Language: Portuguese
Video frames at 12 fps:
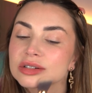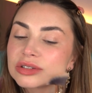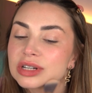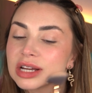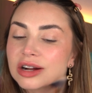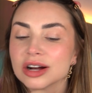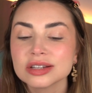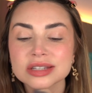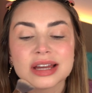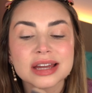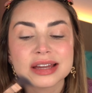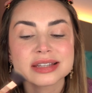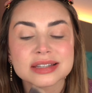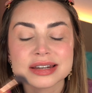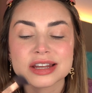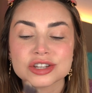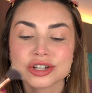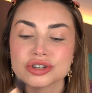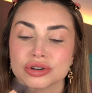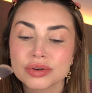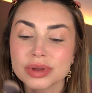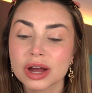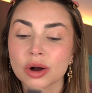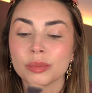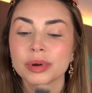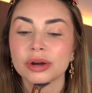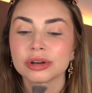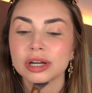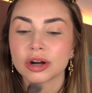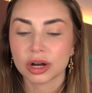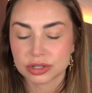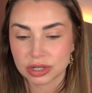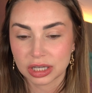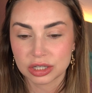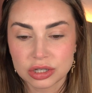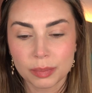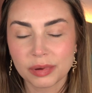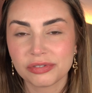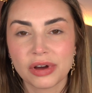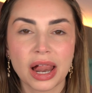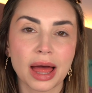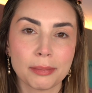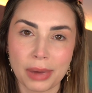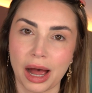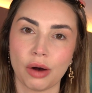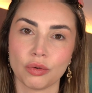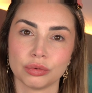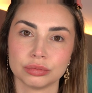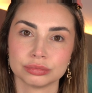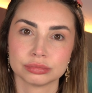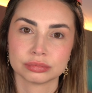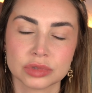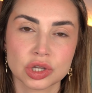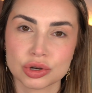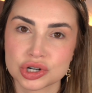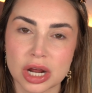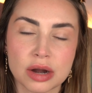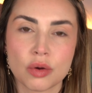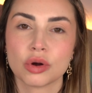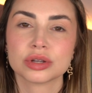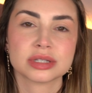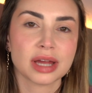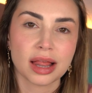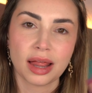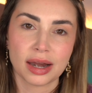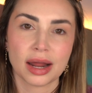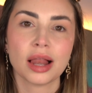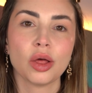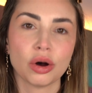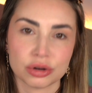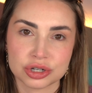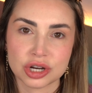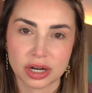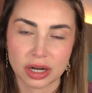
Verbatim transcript: O negócio é esse, né, gente? Eu não ia comprar um negócio aqui só pra falar mal. Se eu já não gostei lá na loja,